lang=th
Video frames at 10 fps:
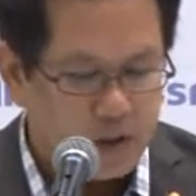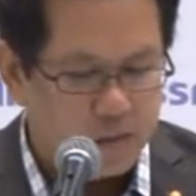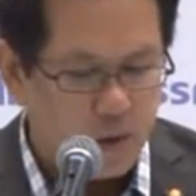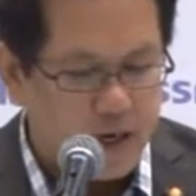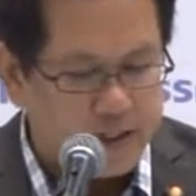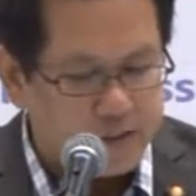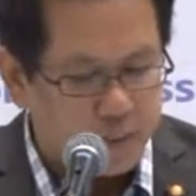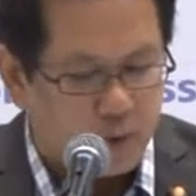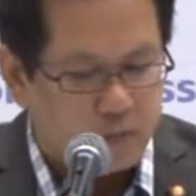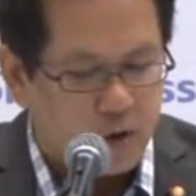เมื่อวานนี้
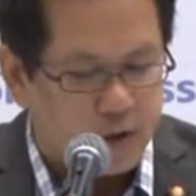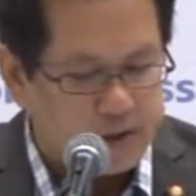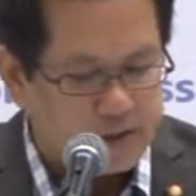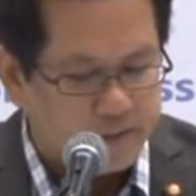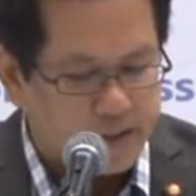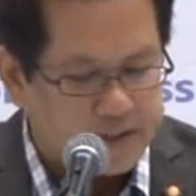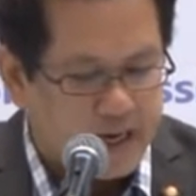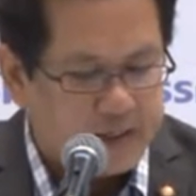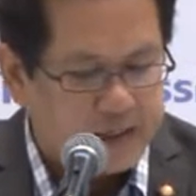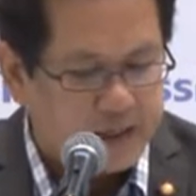ผมก่อนที่จะไป
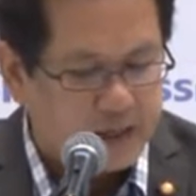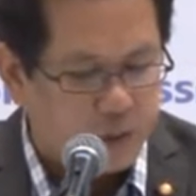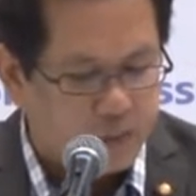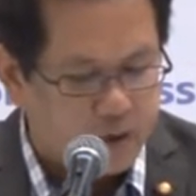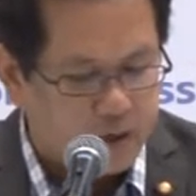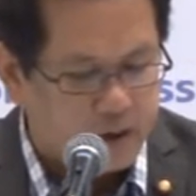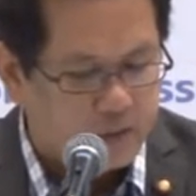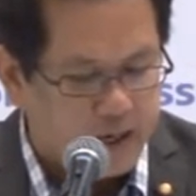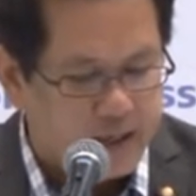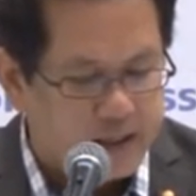ศาลเนี่ยนะครับ ผมก็เข้า
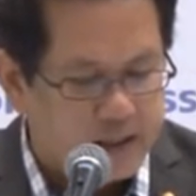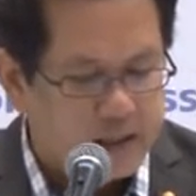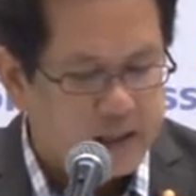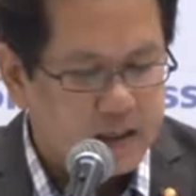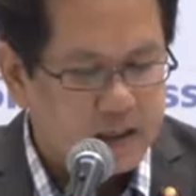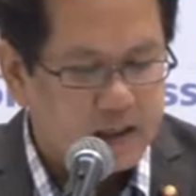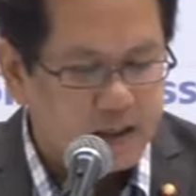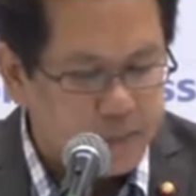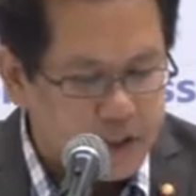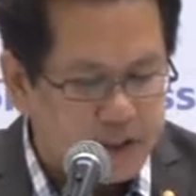ไป
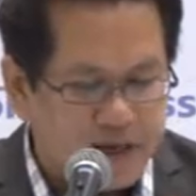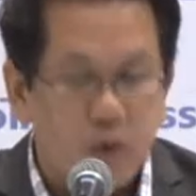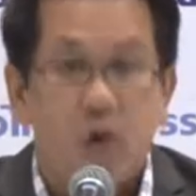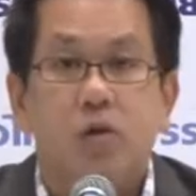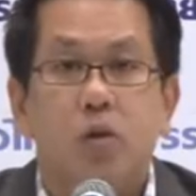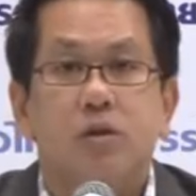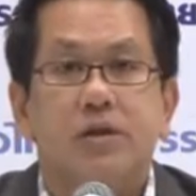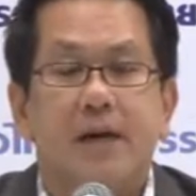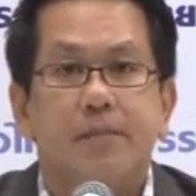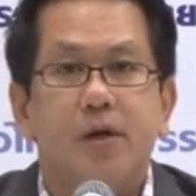รับเรื่องราวร้องทุกข์
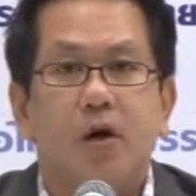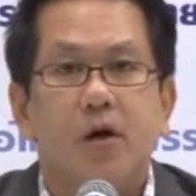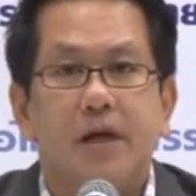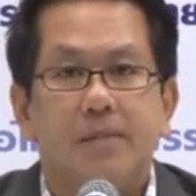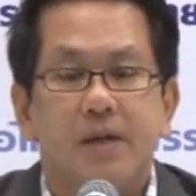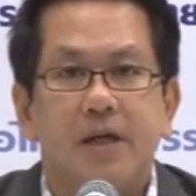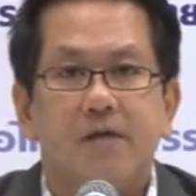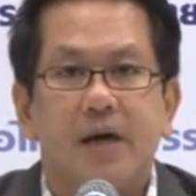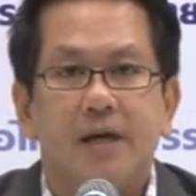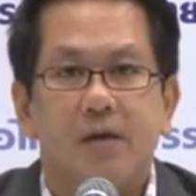จากพี่น้องในพื้นที่
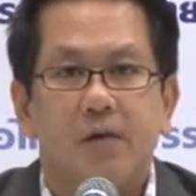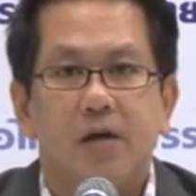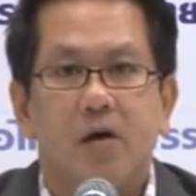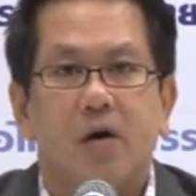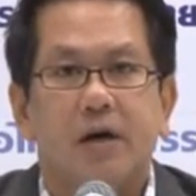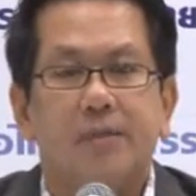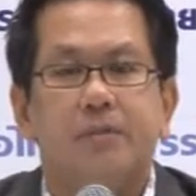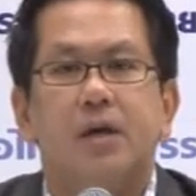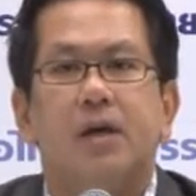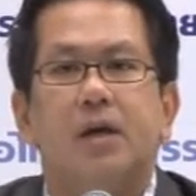ฝั่งตะวันออกครับ
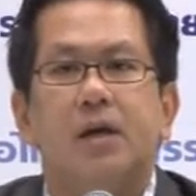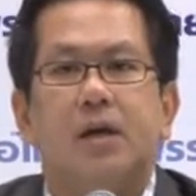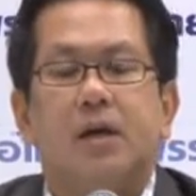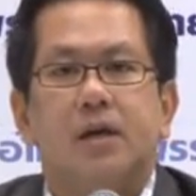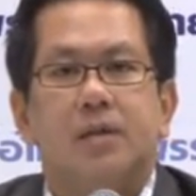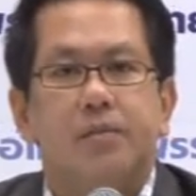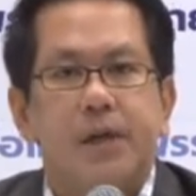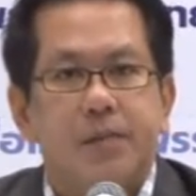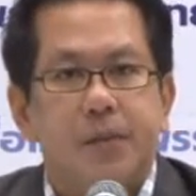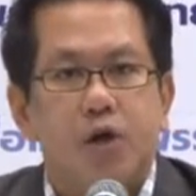
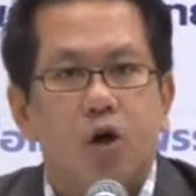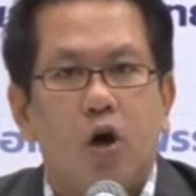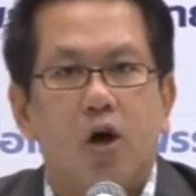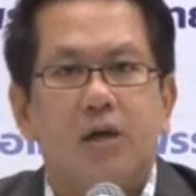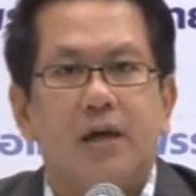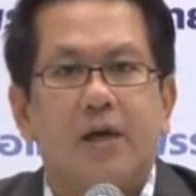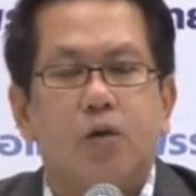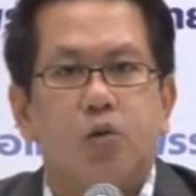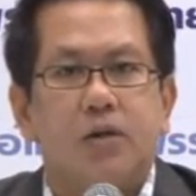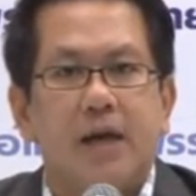มีพี่น้องใน
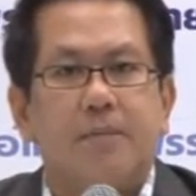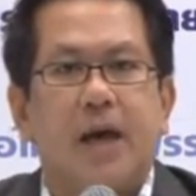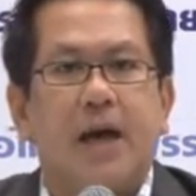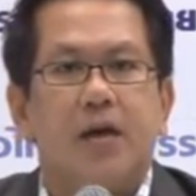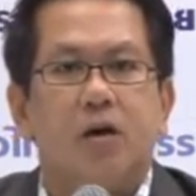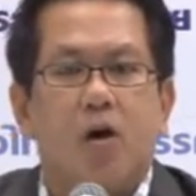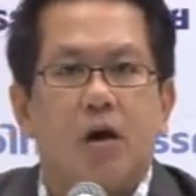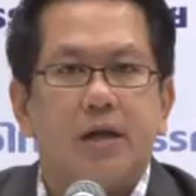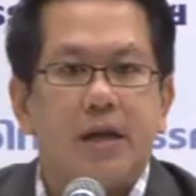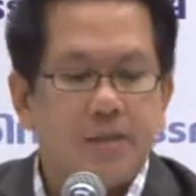กรุงเทพมหานค
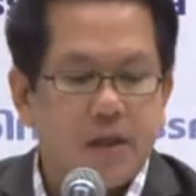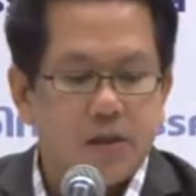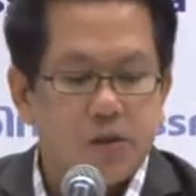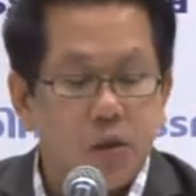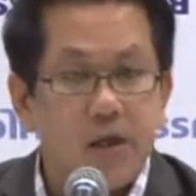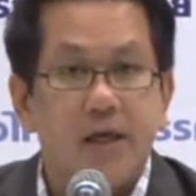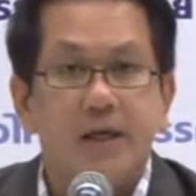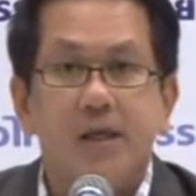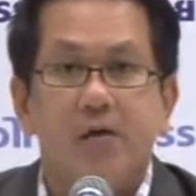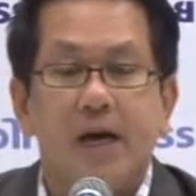รได้รับเงินช่วยเหลือ
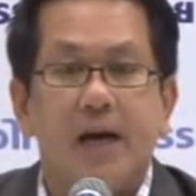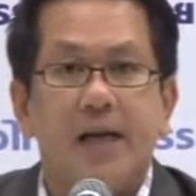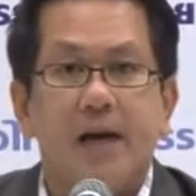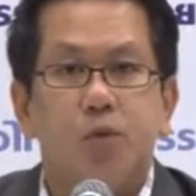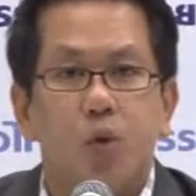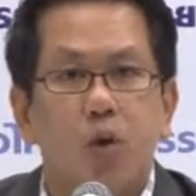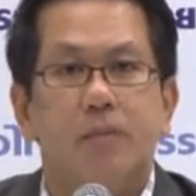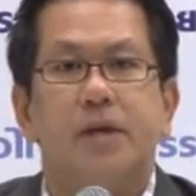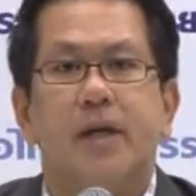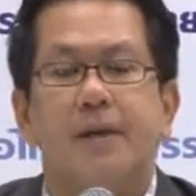เยียวยาน้ำท่ว
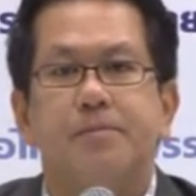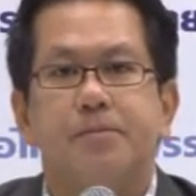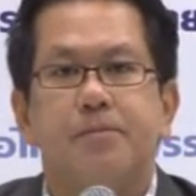มนะครับ